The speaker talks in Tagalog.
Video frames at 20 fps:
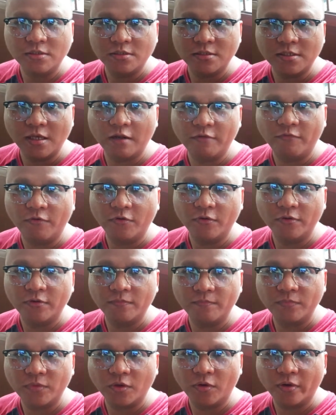cellphone.
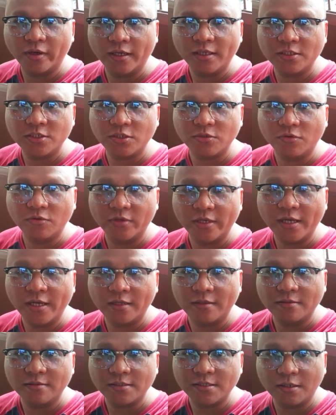Okay, so
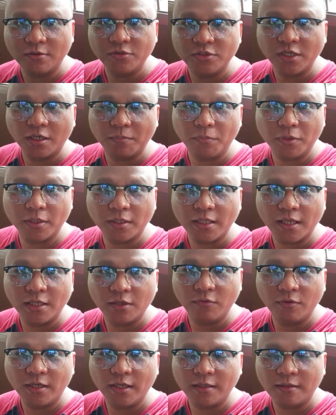ayan. Sound check muna
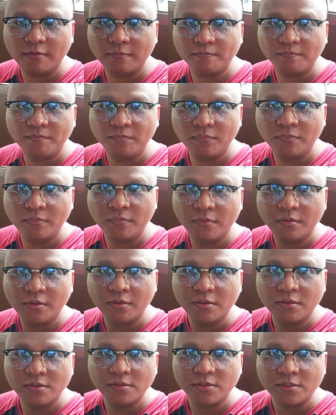tayo ulit.
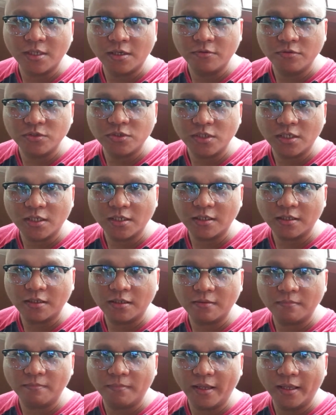Sound check,
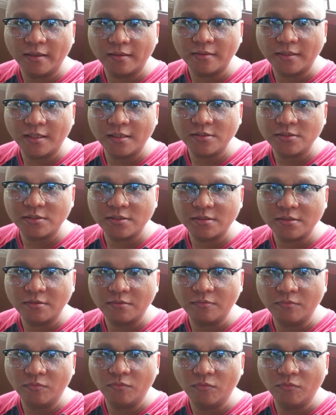mic test.
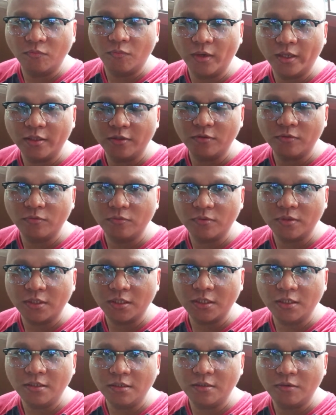1, 2,
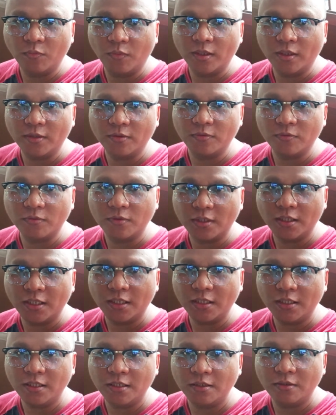3, 1,
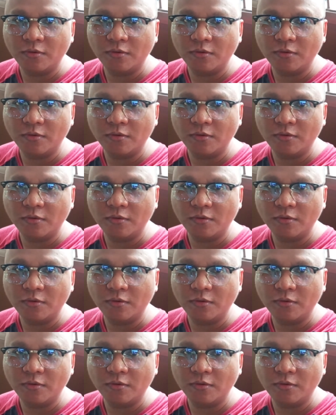2, 3, 1, 2,